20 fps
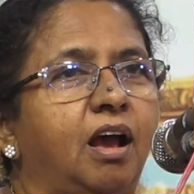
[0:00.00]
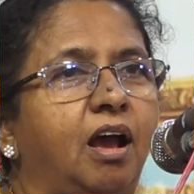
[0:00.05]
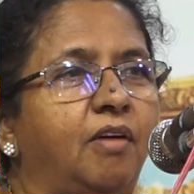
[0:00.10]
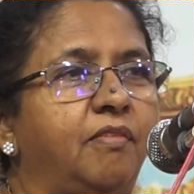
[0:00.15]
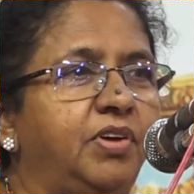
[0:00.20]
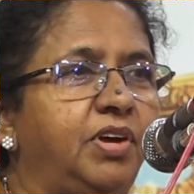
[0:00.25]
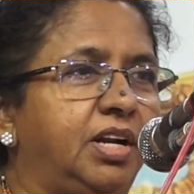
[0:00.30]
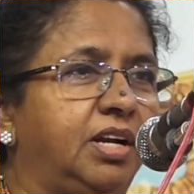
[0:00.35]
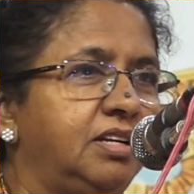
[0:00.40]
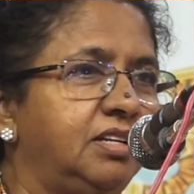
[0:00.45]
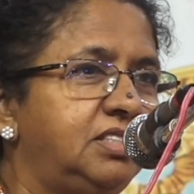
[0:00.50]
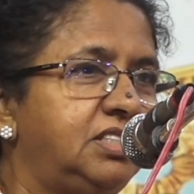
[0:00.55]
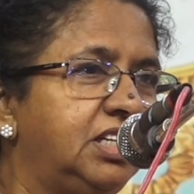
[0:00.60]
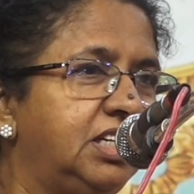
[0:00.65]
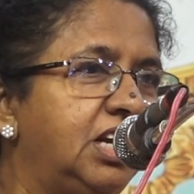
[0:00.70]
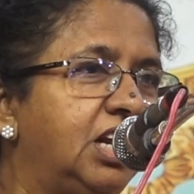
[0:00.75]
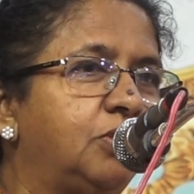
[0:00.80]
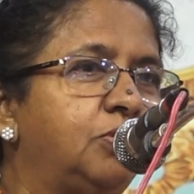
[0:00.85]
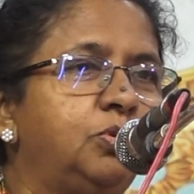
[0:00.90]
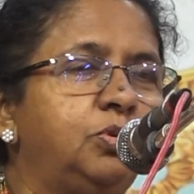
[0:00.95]
அவர்
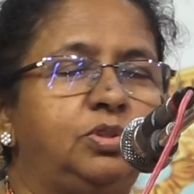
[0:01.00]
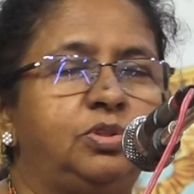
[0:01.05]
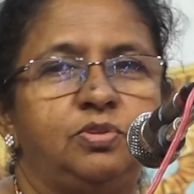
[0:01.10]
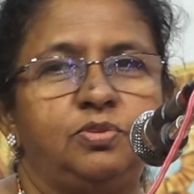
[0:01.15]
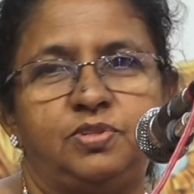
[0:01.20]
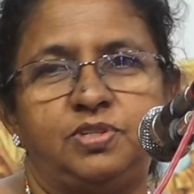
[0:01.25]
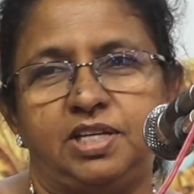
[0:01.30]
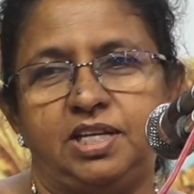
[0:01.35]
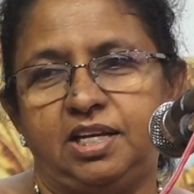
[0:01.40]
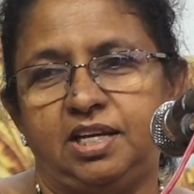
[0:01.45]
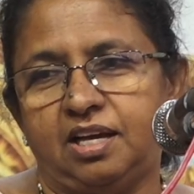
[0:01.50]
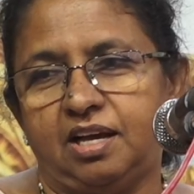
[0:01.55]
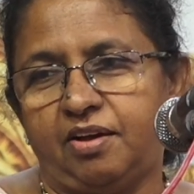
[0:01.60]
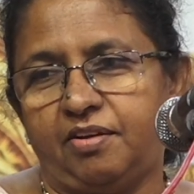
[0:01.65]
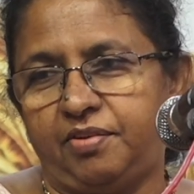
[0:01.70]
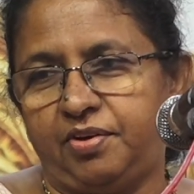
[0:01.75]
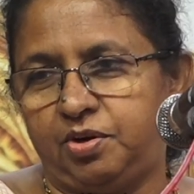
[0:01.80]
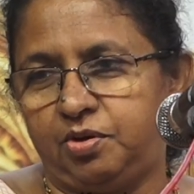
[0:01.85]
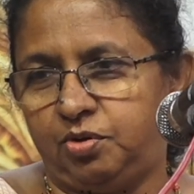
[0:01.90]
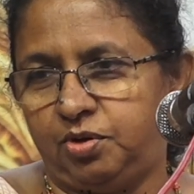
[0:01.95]
சின்ன குத்தூசி
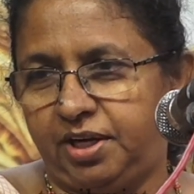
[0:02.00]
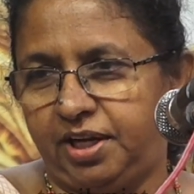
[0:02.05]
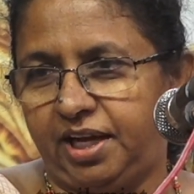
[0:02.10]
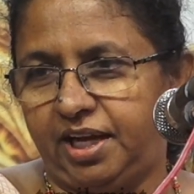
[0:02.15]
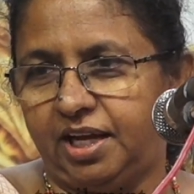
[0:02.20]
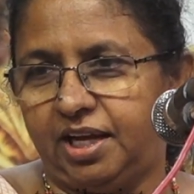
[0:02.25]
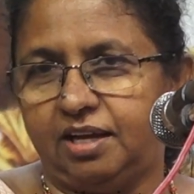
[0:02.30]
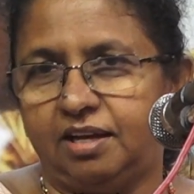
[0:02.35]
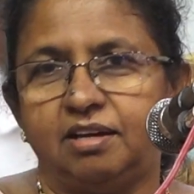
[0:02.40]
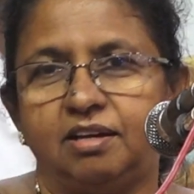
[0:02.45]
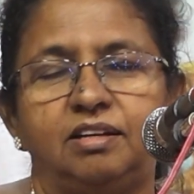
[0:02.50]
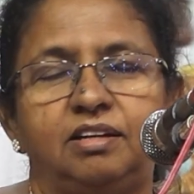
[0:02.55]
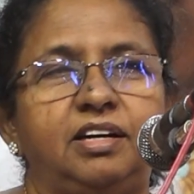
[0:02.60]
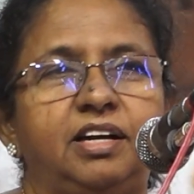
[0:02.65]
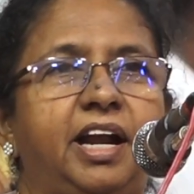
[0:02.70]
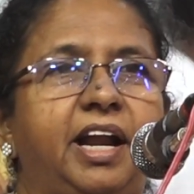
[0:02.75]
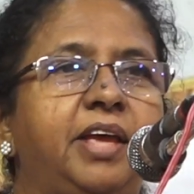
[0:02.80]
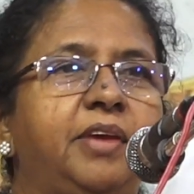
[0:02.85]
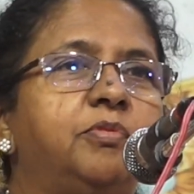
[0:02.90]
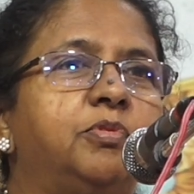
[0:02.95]
அவர்களுடைய
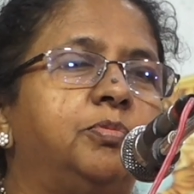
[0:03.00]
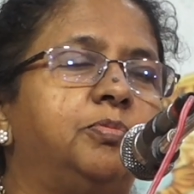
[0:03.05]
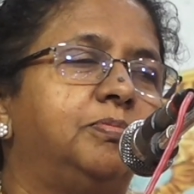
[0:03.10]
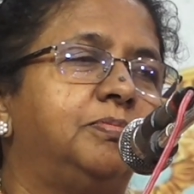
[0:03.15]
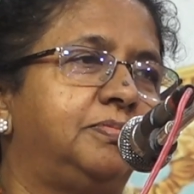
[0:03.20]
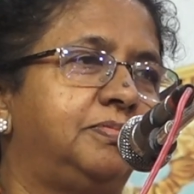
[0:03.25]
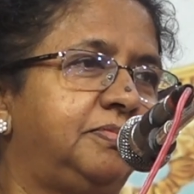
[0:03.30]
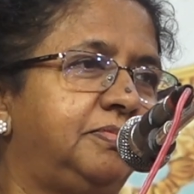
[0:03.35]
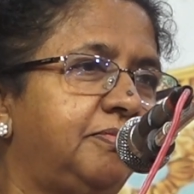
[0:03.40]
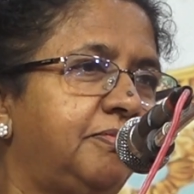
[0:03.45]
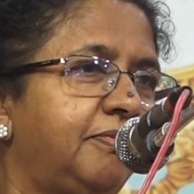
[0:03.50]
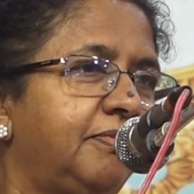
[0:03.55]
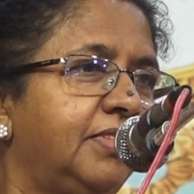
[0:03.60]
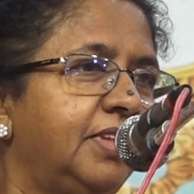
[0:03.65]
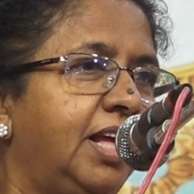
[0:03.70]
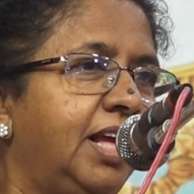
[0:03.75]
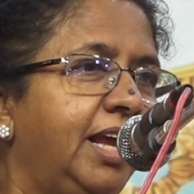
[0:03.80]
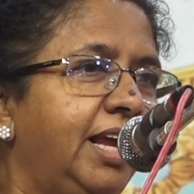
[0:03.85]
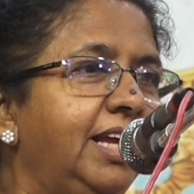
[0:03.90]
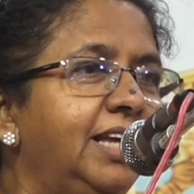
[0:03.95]
நினைவும்
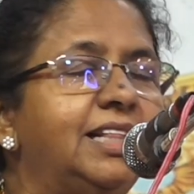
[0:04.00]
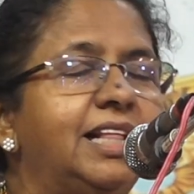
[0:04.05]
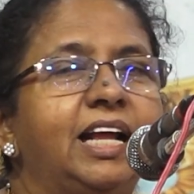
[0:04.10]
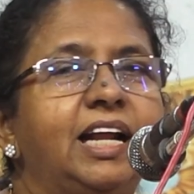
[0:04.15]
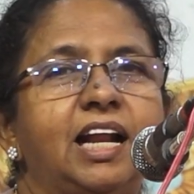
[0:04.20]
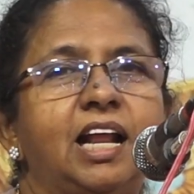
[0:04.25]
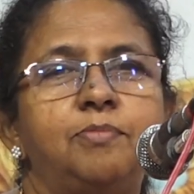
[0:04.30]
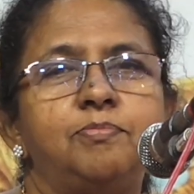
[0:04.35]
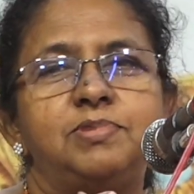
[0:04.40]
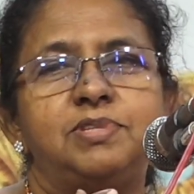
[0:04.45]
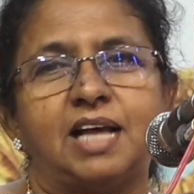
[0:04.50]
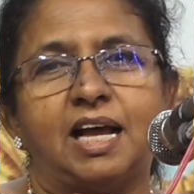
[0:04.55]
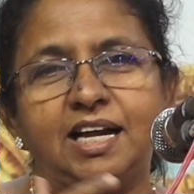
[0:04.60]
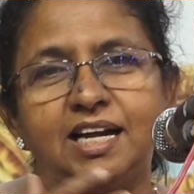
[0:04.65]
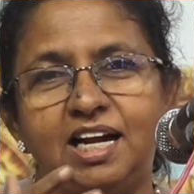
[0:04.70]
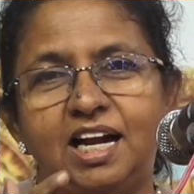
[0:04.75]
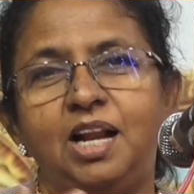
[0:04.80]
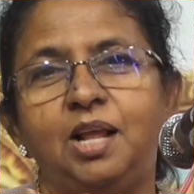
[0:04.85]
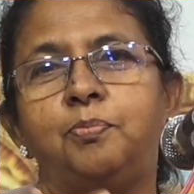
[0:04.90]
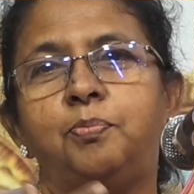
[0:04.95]
இதையெல்லாம்
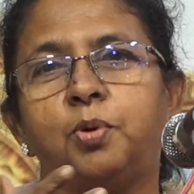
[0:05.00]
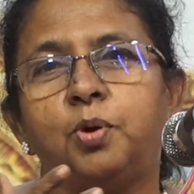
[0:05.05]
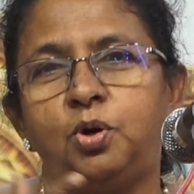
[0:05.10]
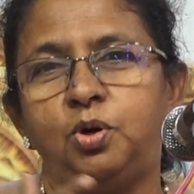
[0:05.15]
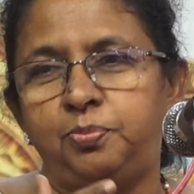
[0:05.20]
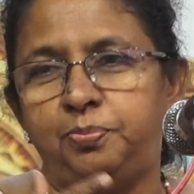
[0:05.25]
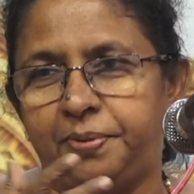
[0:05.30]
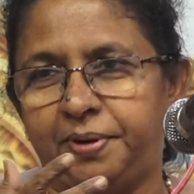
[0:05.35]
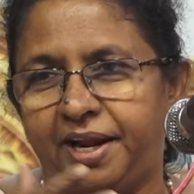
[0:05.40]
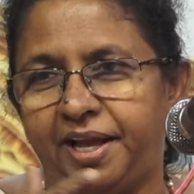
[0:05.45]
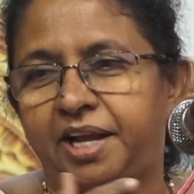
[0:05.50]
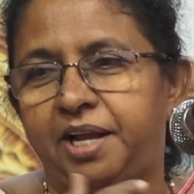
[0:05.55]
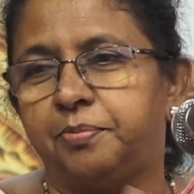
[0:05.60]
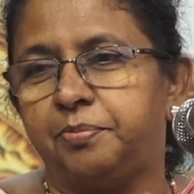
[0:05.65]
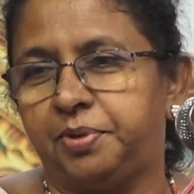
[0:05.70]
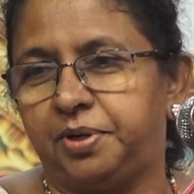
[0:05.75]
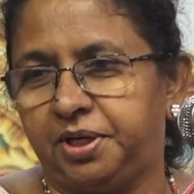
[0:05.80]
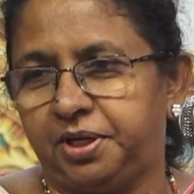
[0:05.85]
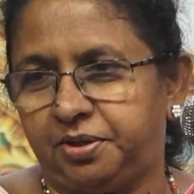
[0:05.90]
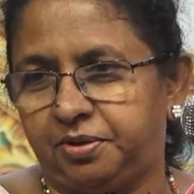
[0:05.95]
சங்கிலி போல்
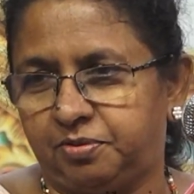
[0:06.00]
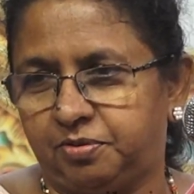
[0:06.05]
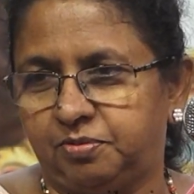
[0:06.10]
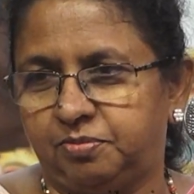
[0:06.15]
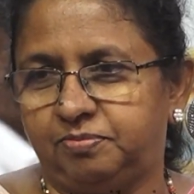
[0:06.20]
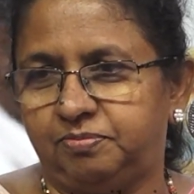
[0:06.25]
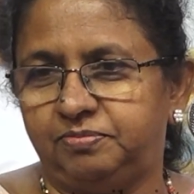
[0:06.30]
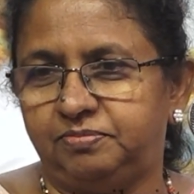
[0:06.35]
பிணைக்கப்பட்டிருக்கும்